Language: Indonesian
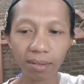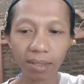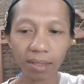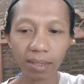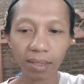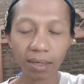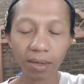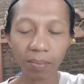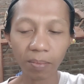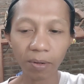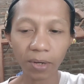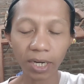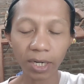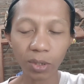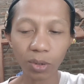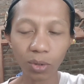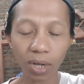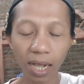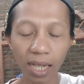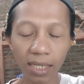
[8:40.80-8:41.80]
apa
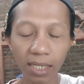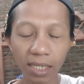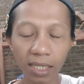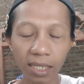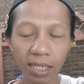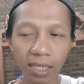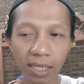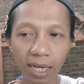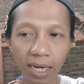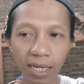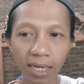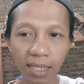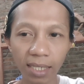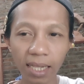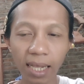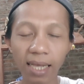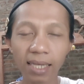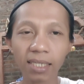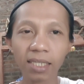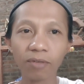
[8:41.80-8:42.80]
edukasi kadang
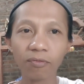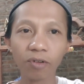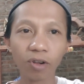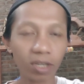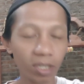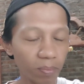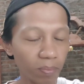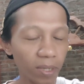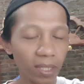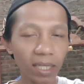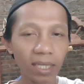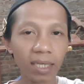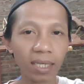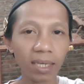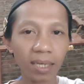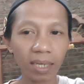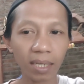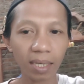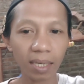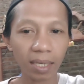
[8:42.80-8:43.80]
tak isi vlog seperti
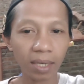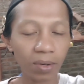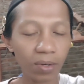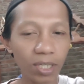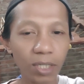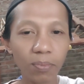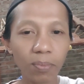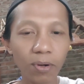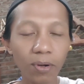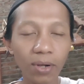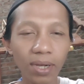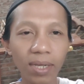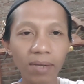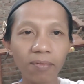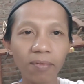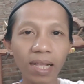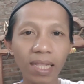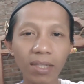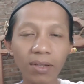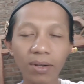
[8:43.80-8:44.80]
ya pokoknya
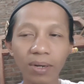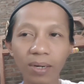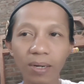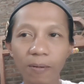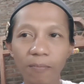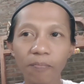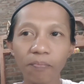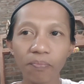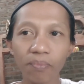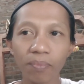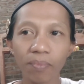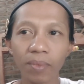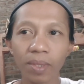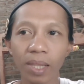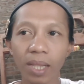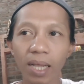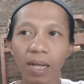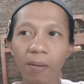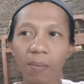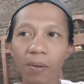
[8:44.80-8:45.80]
waton
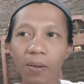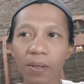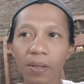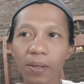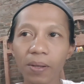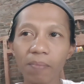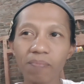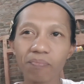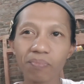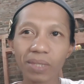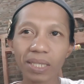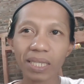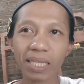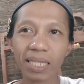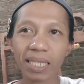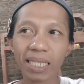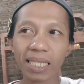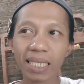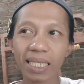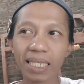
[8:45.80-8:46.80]
apa ya
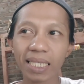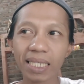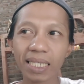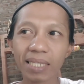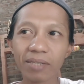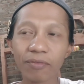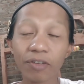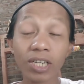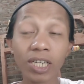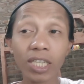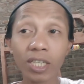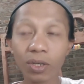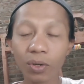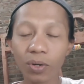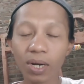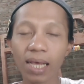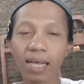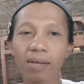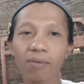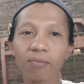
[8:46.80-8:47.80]
video
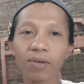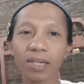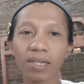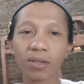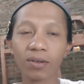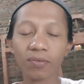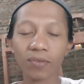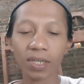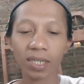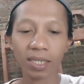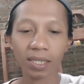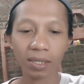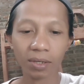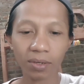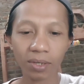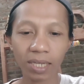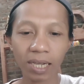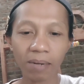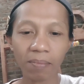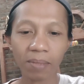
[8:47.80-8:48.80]
lah waton
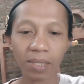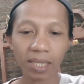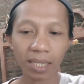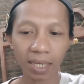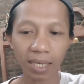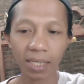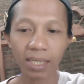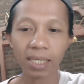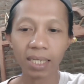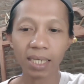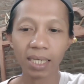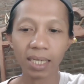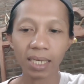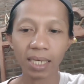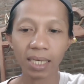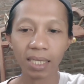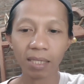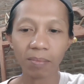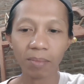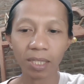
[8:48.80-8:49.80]
video yang penting
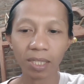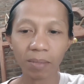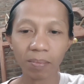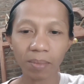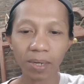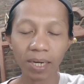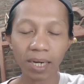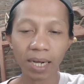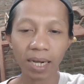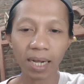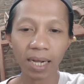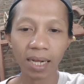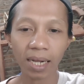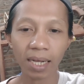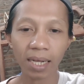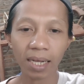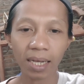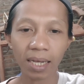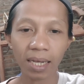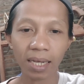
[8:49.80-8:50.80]
teman-teman yang
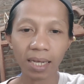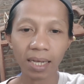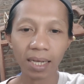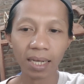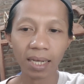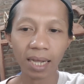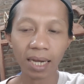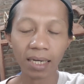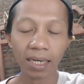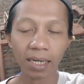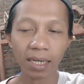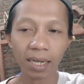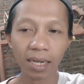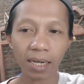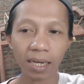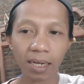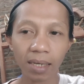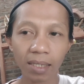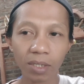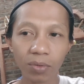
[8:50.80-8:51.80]
uh, ada yang
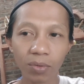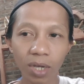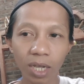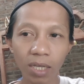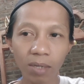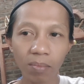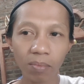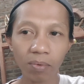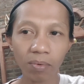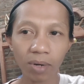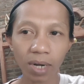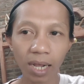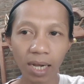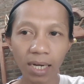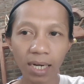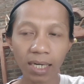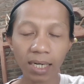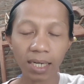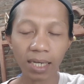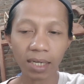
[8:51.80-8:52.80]
suka
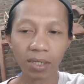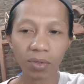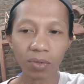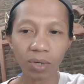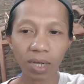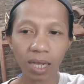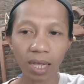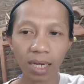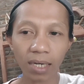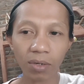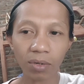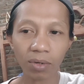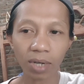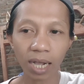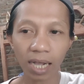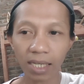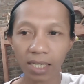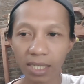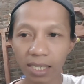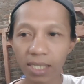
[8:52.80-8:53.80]
hiburan, ada yang suka
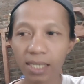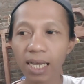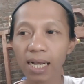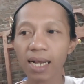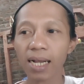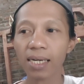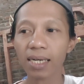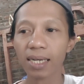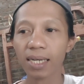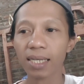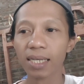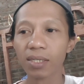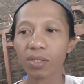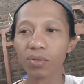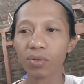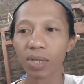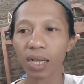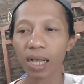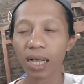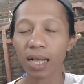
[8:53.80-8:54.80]
edukasi, yang ada yang
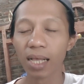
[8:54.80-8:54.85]
suka